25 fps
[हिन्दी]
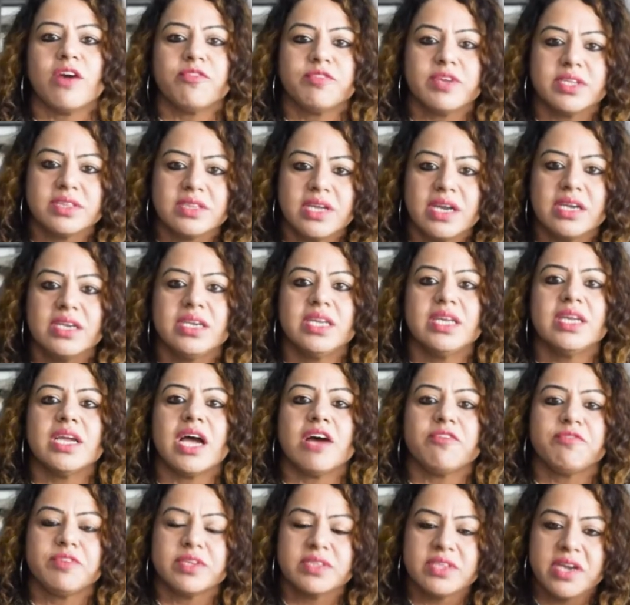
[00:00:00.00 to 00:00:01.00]
आफ्टर थर्टी
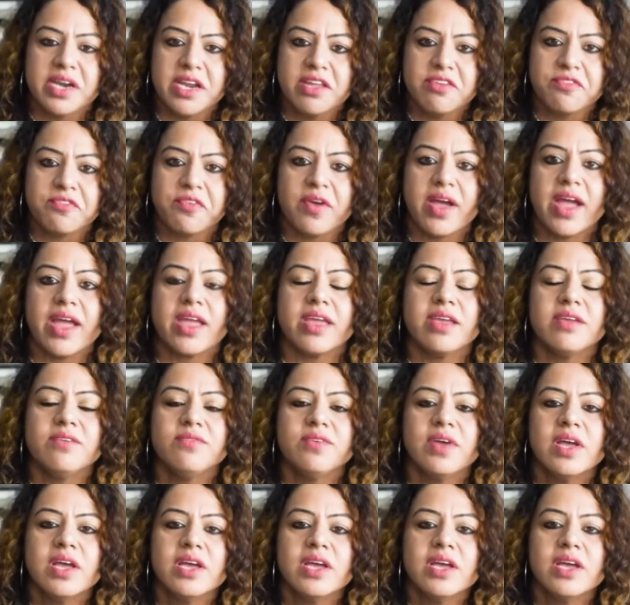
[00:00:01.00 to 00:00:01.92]
आफ्टर थर्टी फाइव